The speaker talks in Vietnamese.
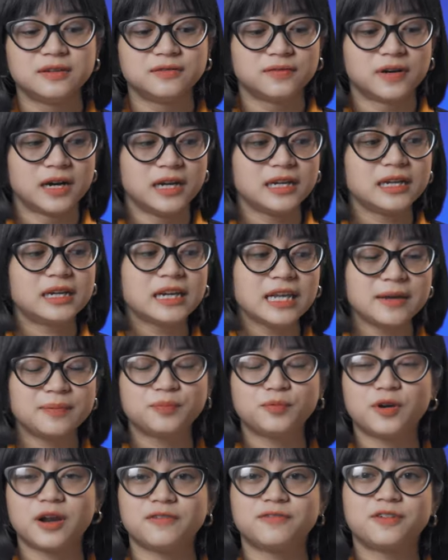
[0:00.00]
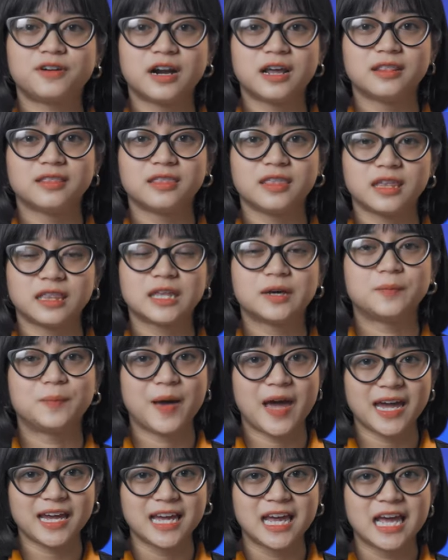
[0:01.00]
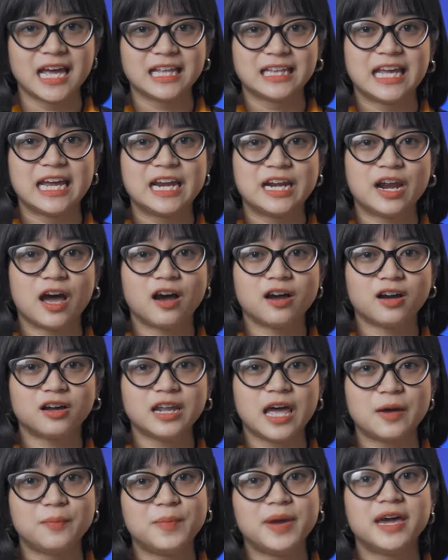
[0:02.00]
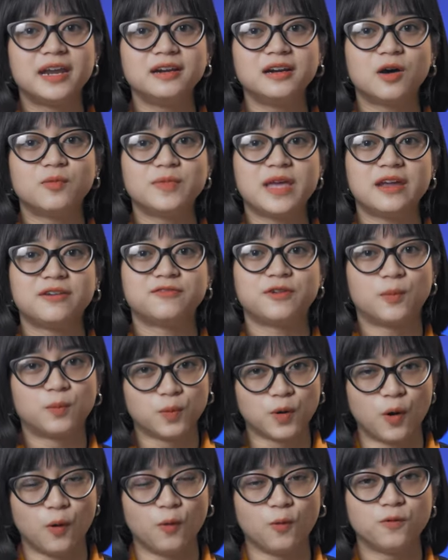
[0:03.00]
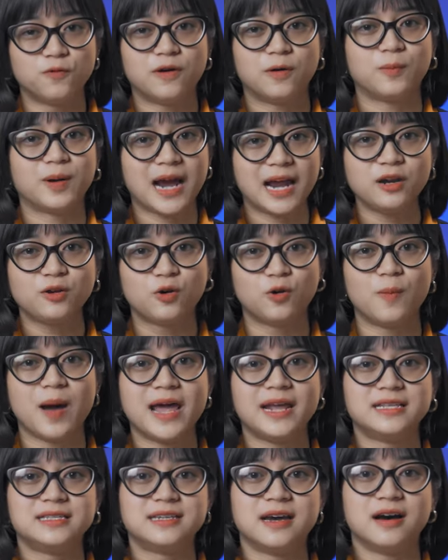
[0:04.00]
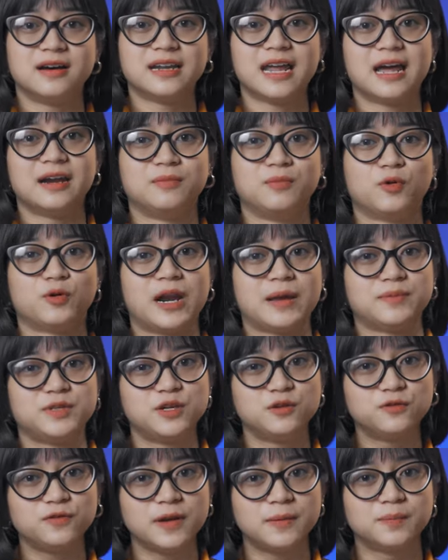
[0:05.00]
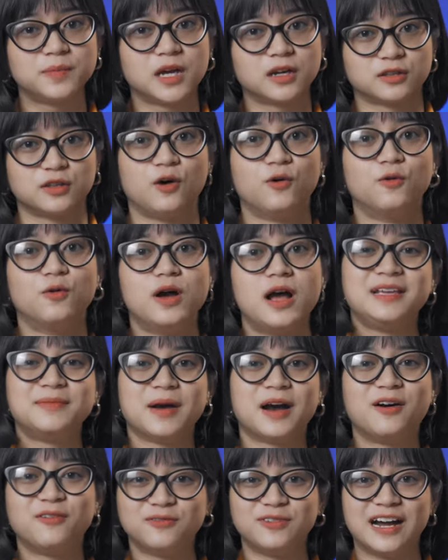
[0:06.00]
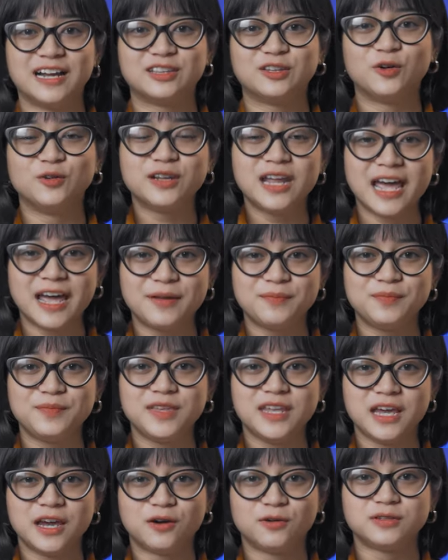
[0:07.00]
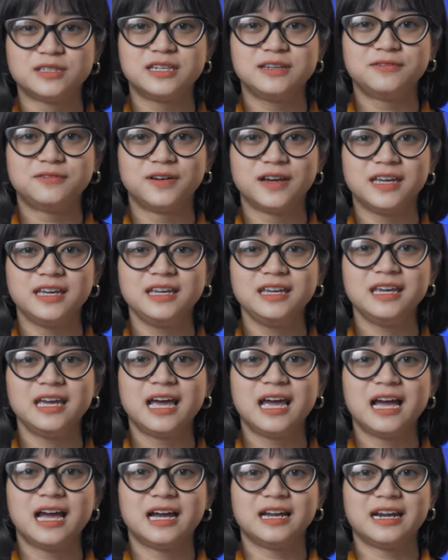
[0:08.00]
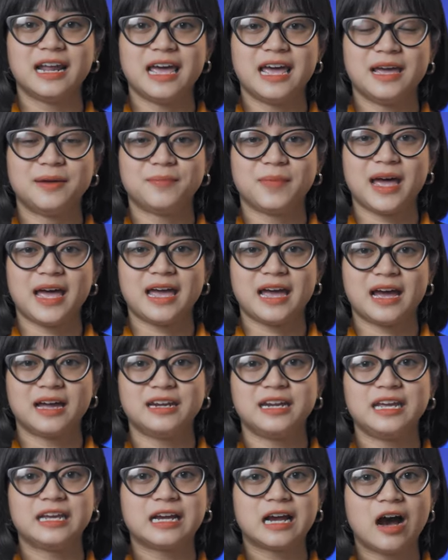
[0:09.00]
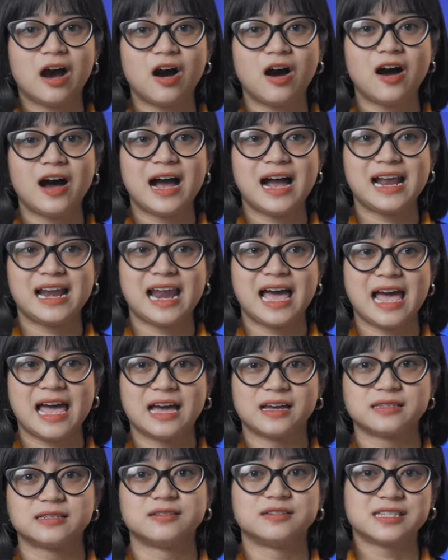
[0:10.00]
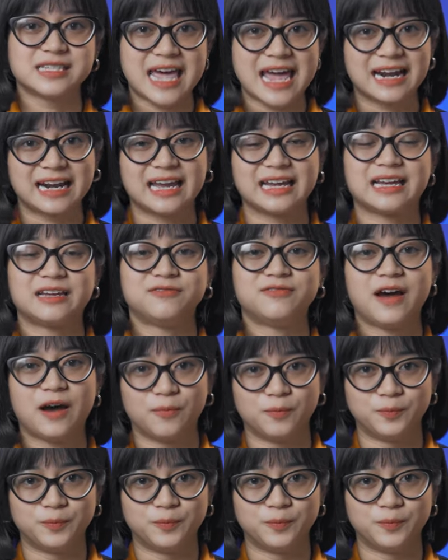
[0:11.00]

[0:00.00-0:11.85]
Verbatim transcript: với Clip Reference Theater Pack thì nó có thể biến không gian phòng ngủ, phòng khách của bạn trở thành một rạp chiếu phim thực thụ nhưng mà không phải tốn thêm nhiều chi phí để mà decor hay là sửa sang lại căn phòng.